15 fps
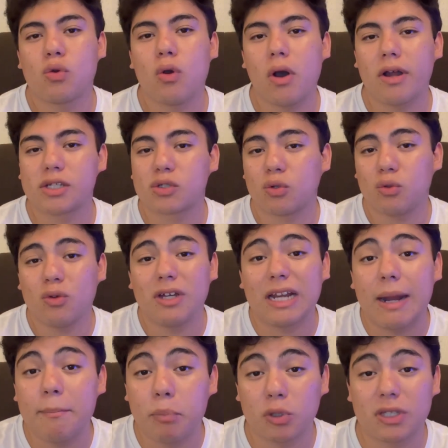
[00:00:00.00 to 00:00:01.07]
jugadores con un
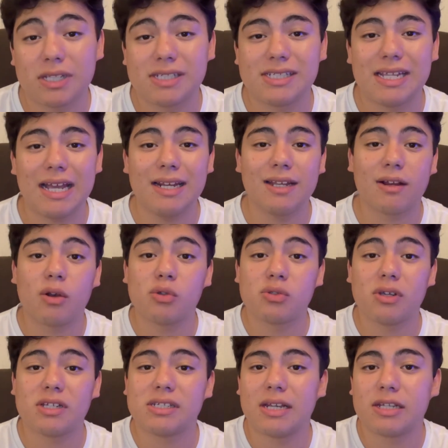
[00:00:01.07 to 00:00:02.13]
gran potencial,
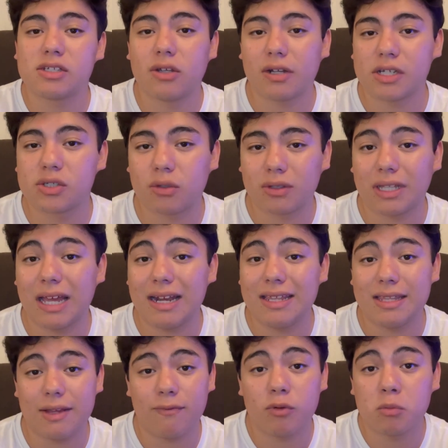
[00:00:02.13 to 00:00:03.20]
incluso de selección nacional y
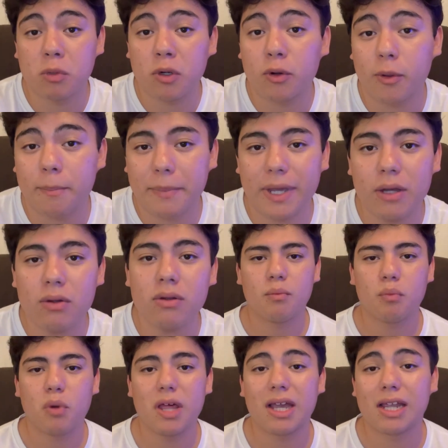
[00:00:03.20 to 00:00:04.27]
de fútbol europeo.
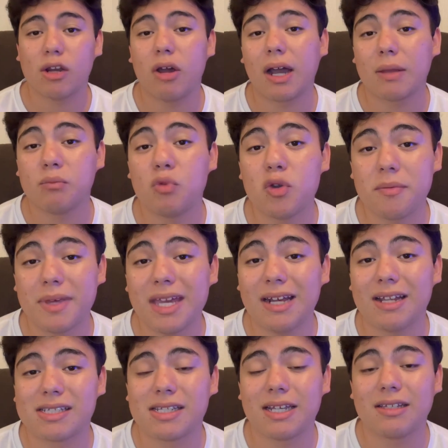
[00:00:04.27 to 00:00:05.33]
Puede que lo hagan muy bien
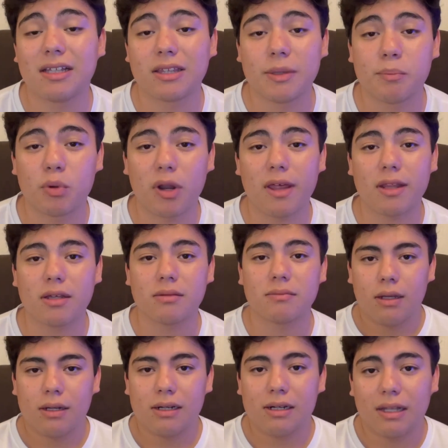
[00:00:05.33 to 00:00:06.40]
la siguiente temporada.
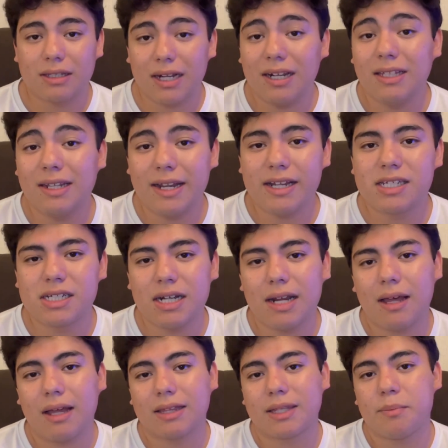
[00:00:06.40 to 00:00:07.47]
En la lateral derecha,
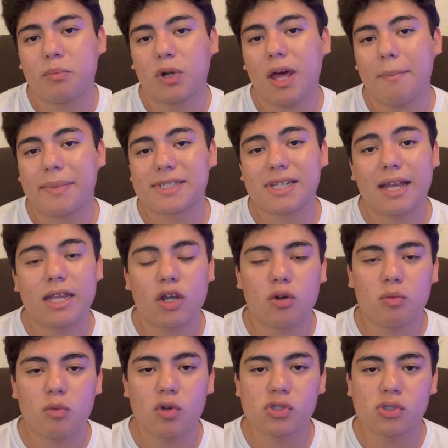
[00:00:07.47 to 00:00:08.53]
la temporada pasada llegó
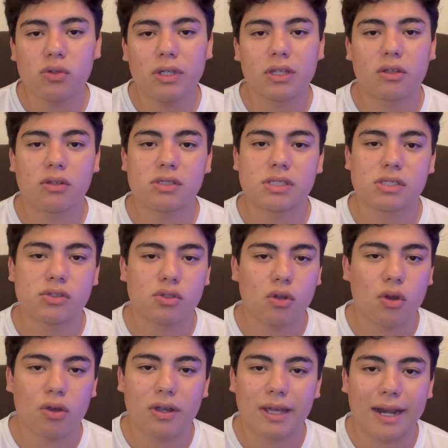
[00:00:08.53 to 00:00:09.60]
Mozo, entonces
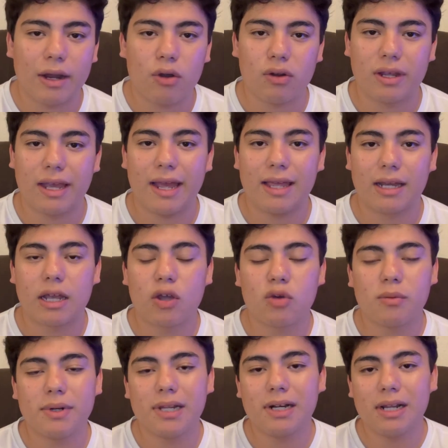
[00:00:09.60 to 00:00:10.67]
no creo que haya que
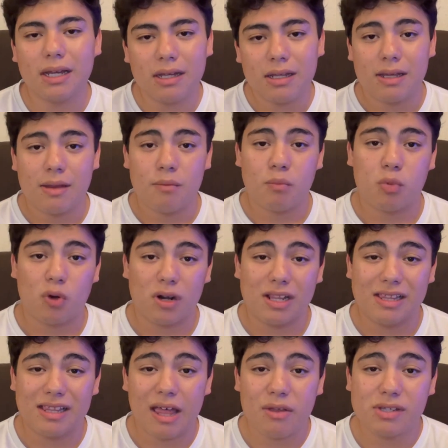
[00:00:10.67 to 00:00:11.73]
cubrirla. Por
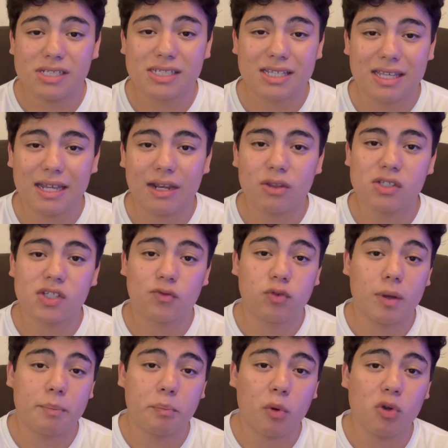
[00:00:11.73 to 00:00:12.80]
el lado izquierdo se
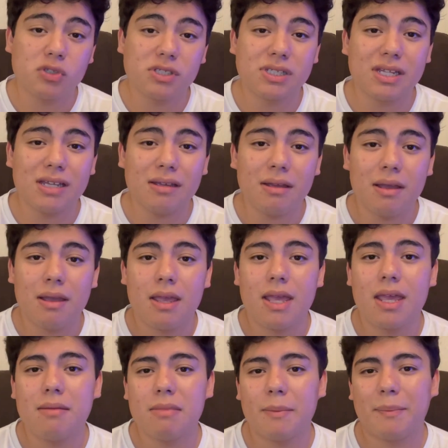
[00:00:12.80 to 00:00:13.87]
fue Ponce
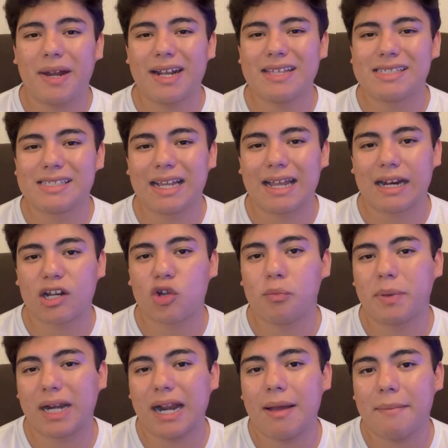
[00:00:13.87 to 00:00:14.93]
y me parece que
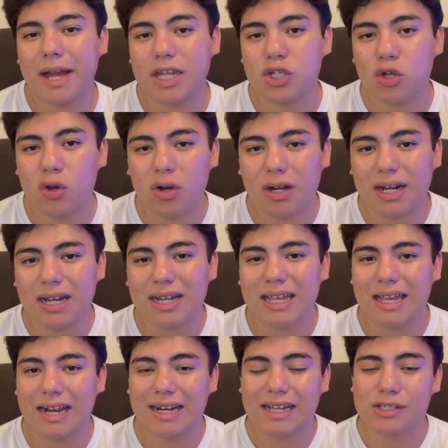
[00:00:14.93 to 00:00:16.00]
recuperar a Mayorga,
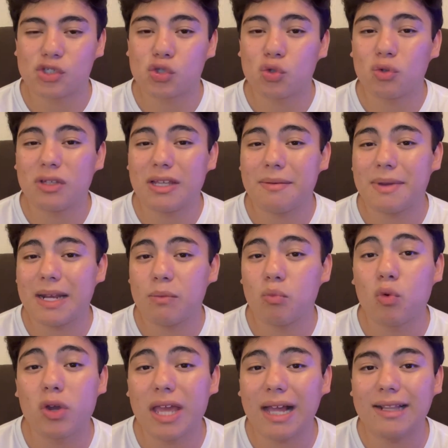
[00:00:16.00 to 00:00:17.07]
que alcanzó un nivel
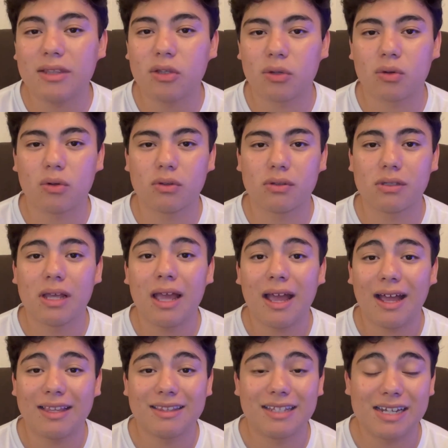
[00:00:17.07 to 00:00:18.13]
muy alto con
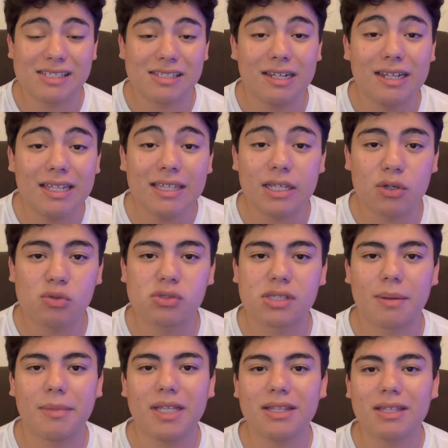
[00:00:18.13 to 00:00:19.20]
Andrés De Lini,
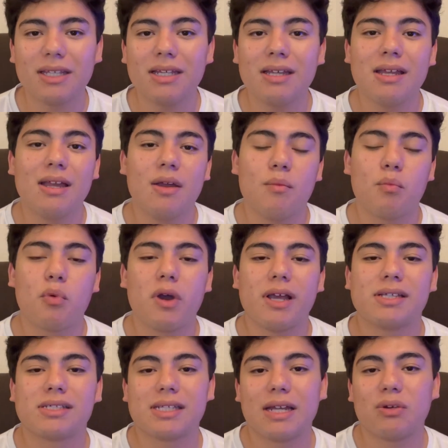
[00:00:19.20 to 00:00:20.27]
justamente,
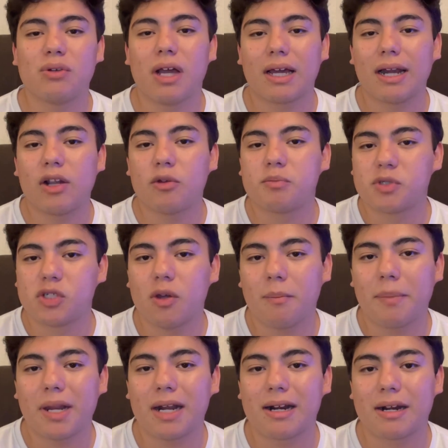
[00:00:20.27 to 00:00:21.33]
puede ser una gran opción
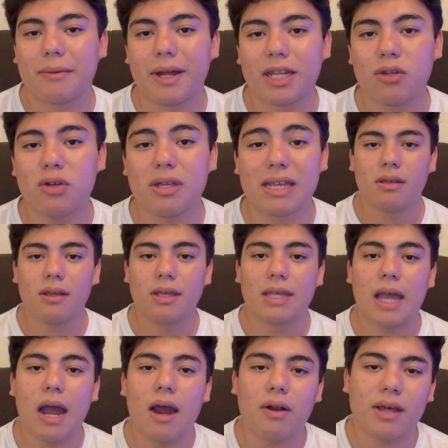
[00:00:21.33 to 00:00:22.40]
para el rebaño y,
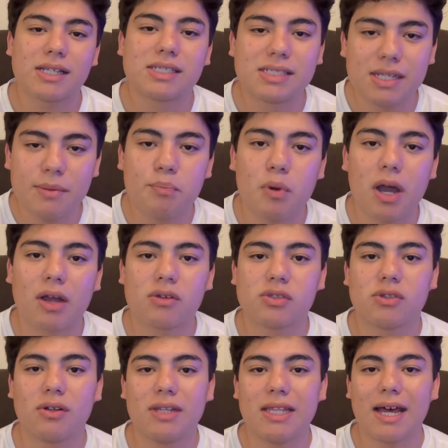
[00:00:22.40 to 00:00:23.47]
que ahora sí pueda
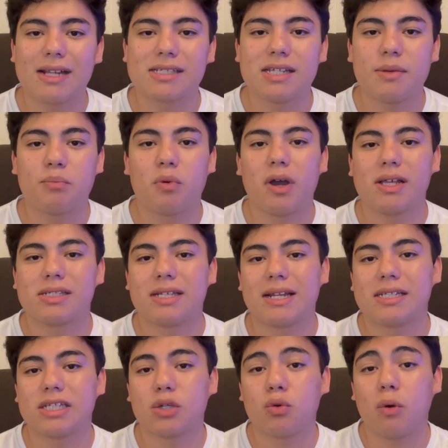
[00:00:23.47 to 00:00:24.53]
consolidarse y pueda ser
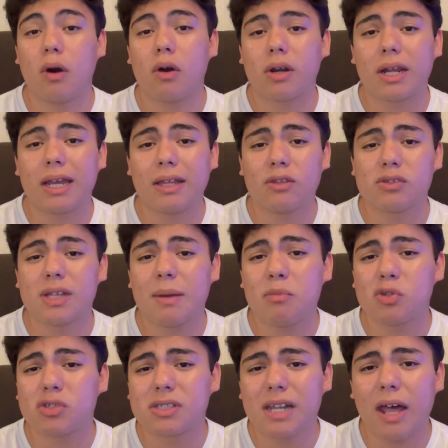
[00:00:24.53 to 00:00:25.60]
ese jugador que nos ha
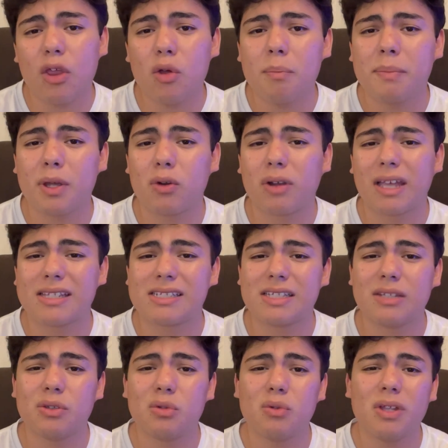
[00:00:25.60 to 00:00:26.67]
mostrado, pero que
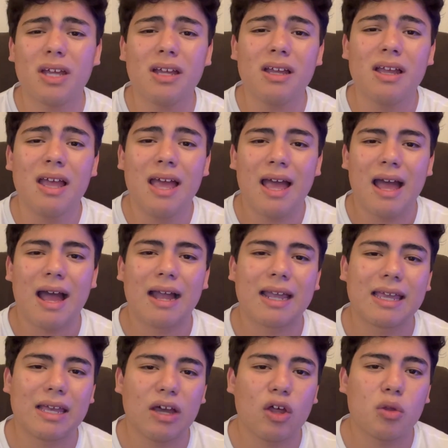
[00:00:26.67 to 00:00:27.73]
sin duda ha
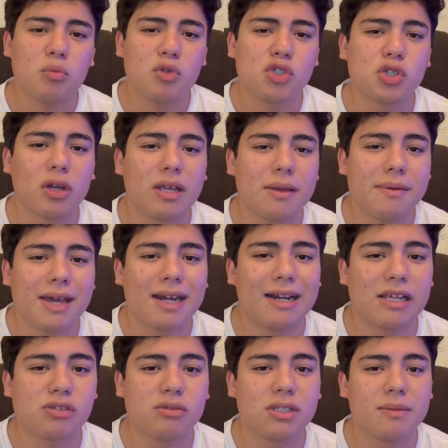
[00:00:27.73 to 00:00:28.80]
quedado mucho a deber en
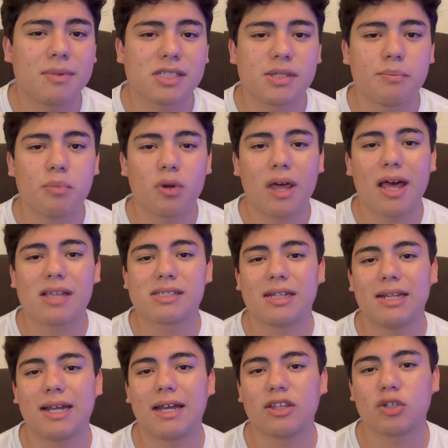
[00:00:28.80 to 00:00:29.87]
las últimas temporadas
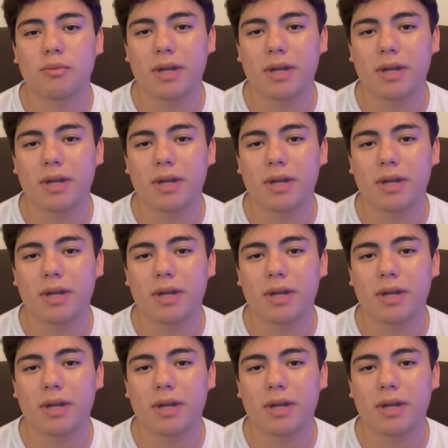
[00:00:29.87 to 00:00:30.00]
Alejandro